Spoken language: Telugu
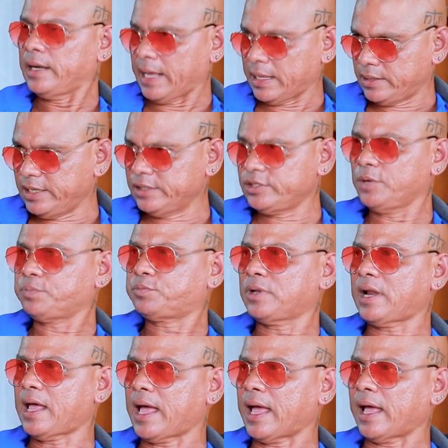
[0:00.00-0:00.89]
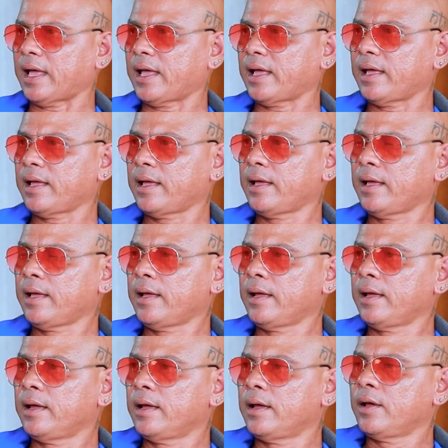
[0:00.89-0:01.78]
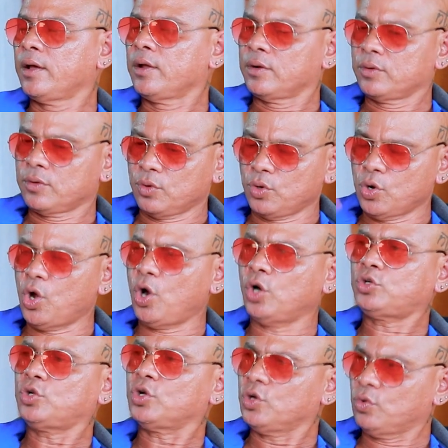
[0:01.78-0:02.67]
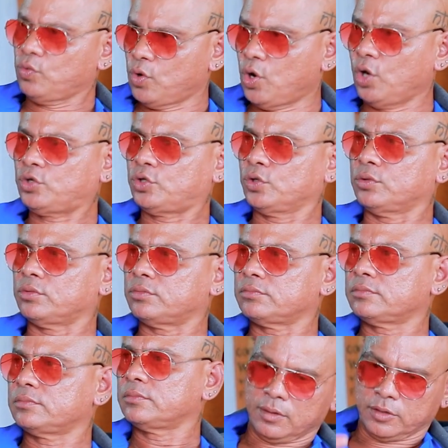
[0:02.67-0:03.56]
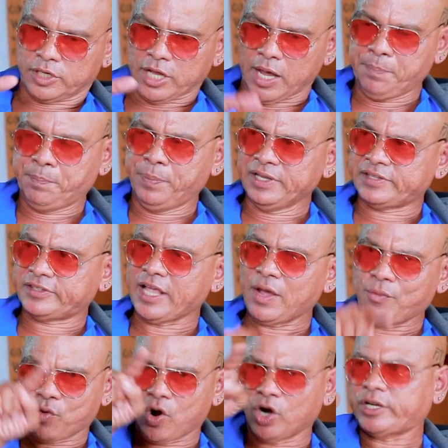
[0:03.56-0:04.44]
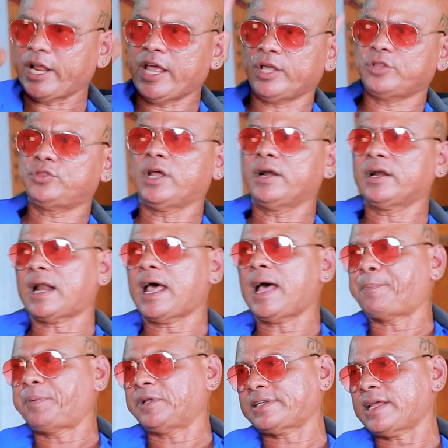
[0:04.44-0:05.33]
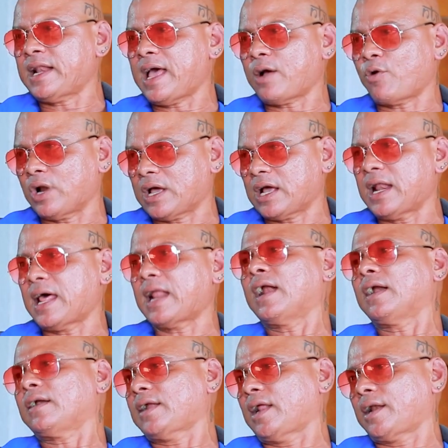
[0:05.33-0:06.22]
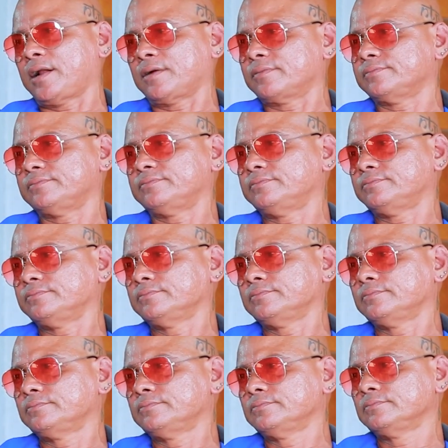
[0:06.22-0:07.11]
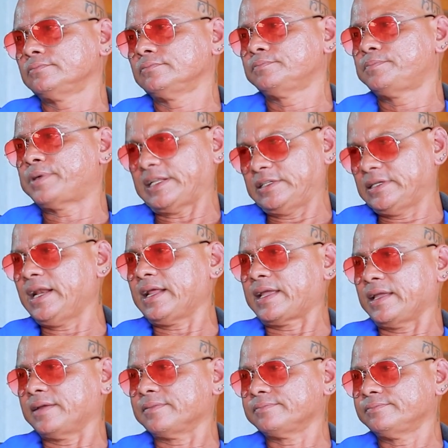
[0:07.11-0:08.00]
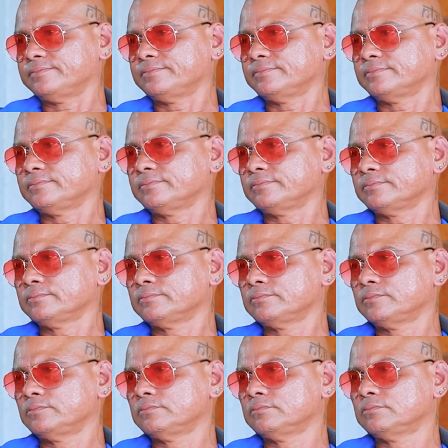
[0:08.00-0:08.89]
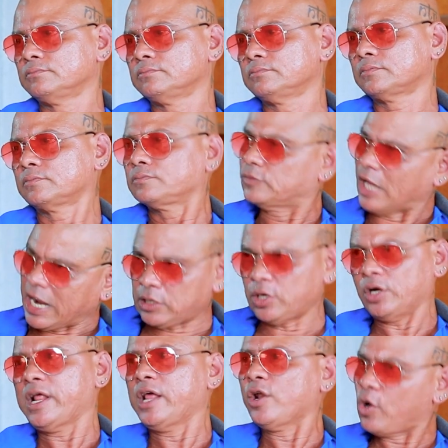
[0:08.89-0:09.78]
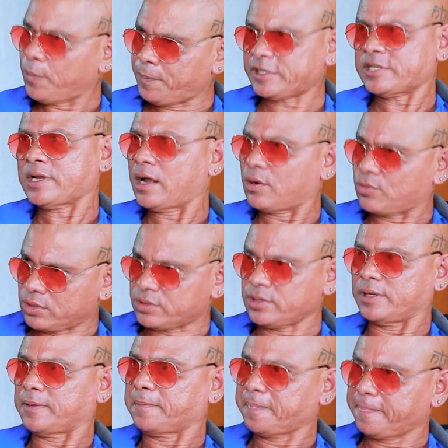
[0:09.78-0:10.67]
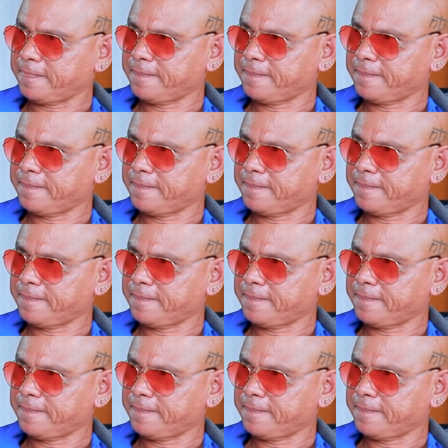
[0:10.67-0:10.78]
నేను అదే చెప్తున్నా నోటుకు ఓటు డబ్బిస్తే ఓటేయొద్దని రా పిచ్చనా కొడకలారంటున్నాను అంటున్నాను నేను ప్రజలకి దాంట్లో నేను ఒక పిచ్చనా కొడుకుని